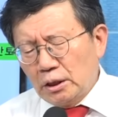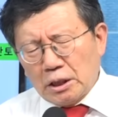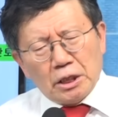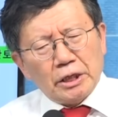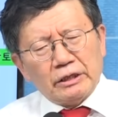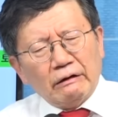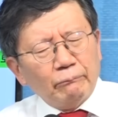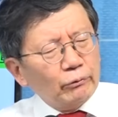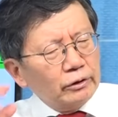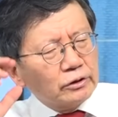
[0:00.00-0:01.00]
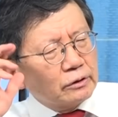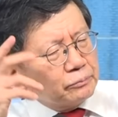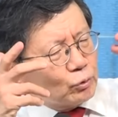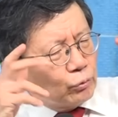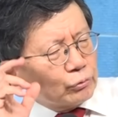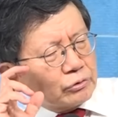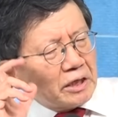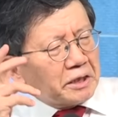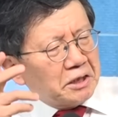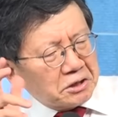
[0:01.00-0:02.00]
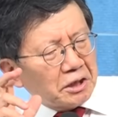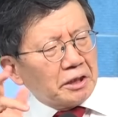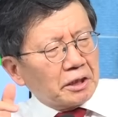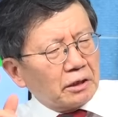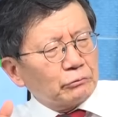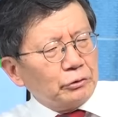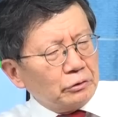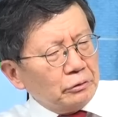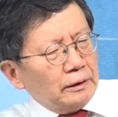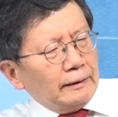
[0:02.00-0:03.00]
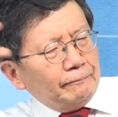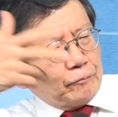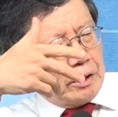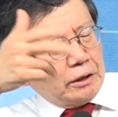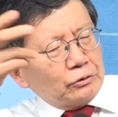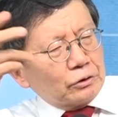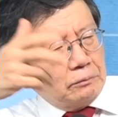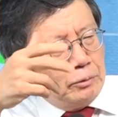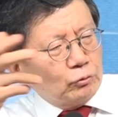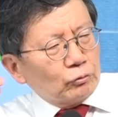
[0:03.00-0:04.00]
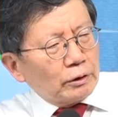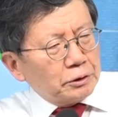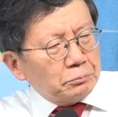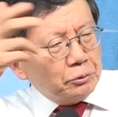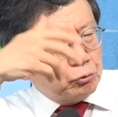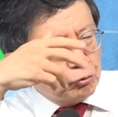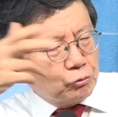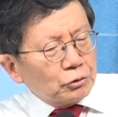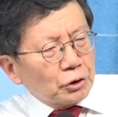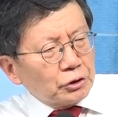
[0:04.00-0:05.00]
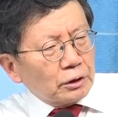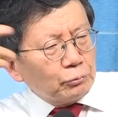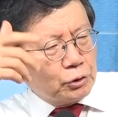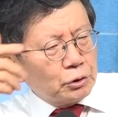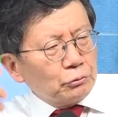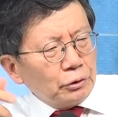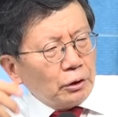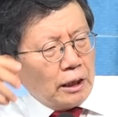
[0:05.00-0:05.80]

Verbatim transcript: 아 일본이 지금 속으로 다 계산해 갔고요네 저기 미국과 중국 전쟁 붙이고요.